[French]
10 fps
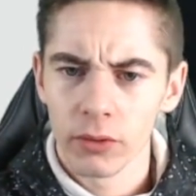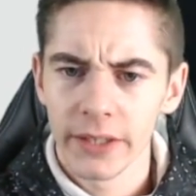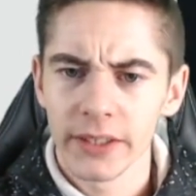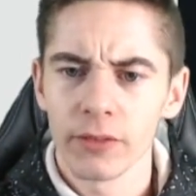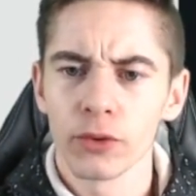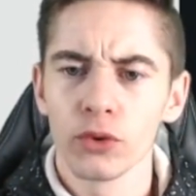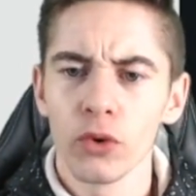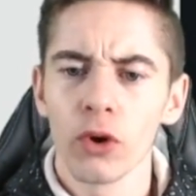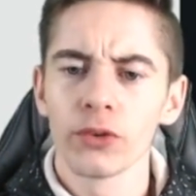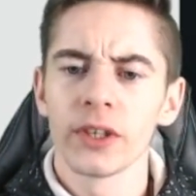
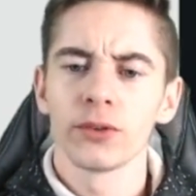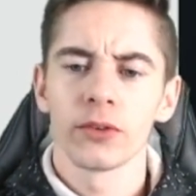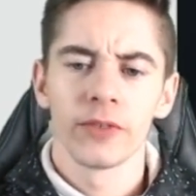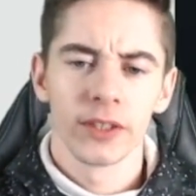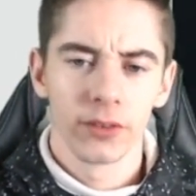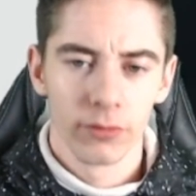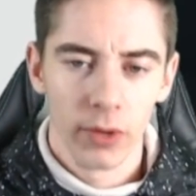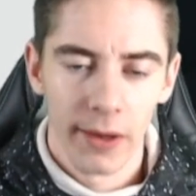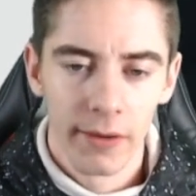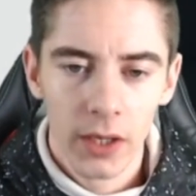Intervention hors de la surface. Voilà.